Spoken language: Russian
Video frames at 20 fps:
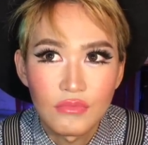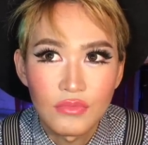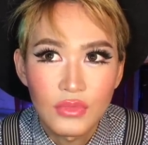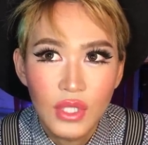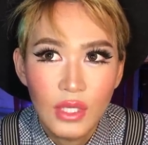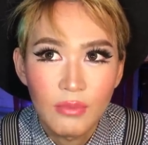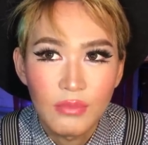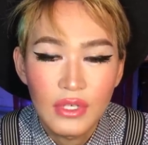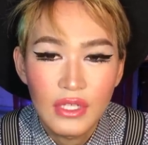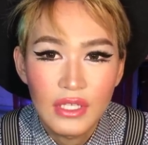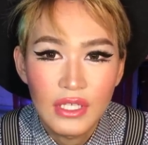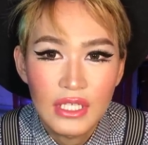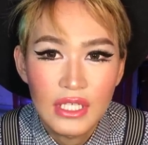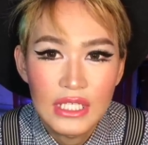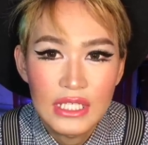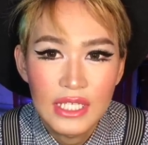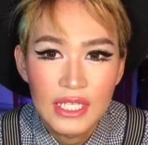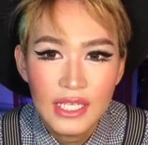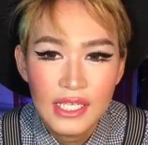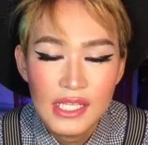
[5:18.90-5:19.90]
мне было
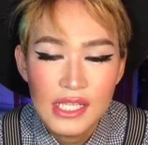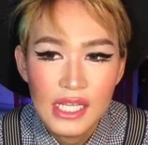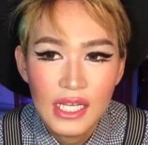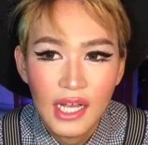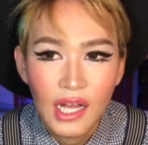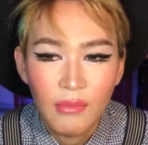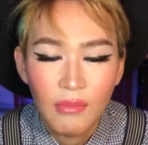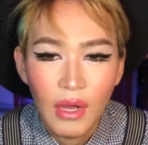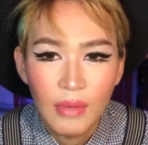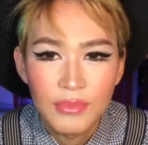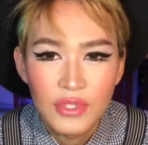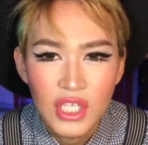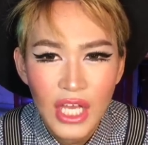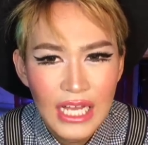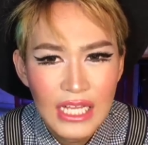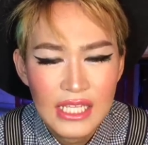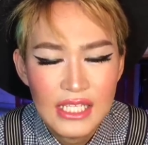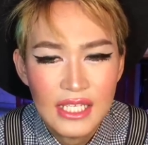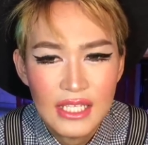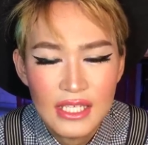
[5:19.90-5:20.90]
интересно как бы
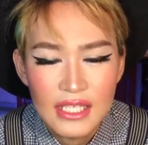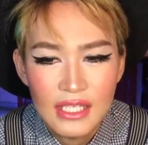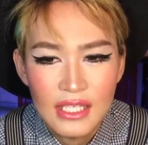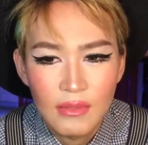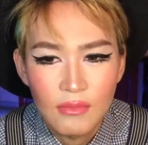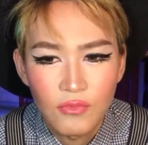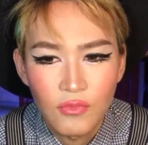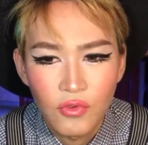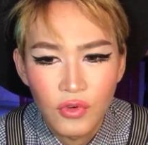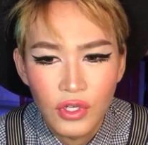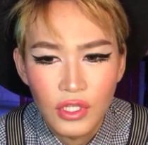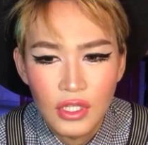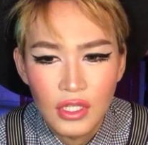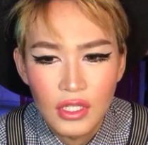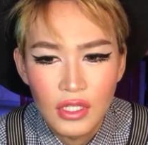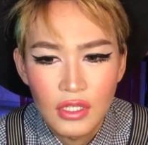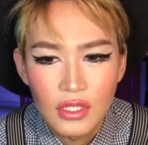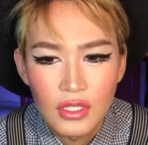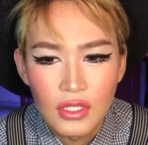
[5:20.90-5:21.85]
общаться с ним, вот.